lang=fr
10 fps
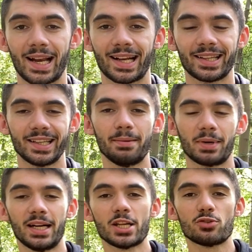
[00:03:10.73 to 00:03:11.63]
quatrième
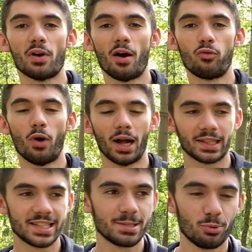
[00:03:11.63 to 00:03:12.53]
clé, tu vas avoir à ta
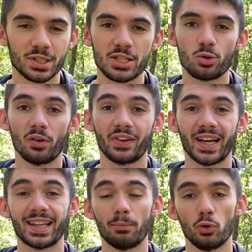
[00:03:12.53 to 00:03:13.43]
disposition un
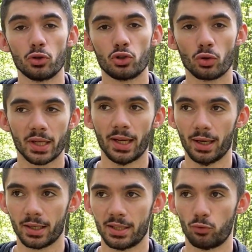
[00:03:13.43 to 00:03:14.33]
véritable
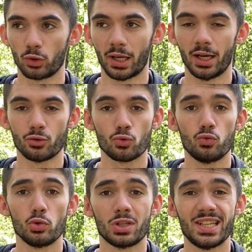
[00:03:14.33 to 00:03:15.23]
joker qu'il faudra du
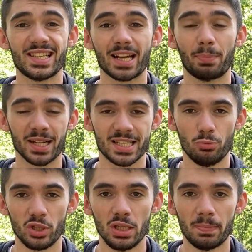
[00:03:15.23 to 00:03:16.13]
coup utiliser avec
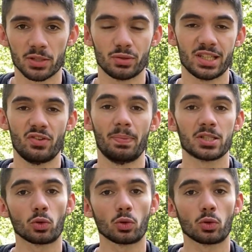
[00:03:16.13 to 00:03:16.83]
parcimonie parce que ça se fait pas sans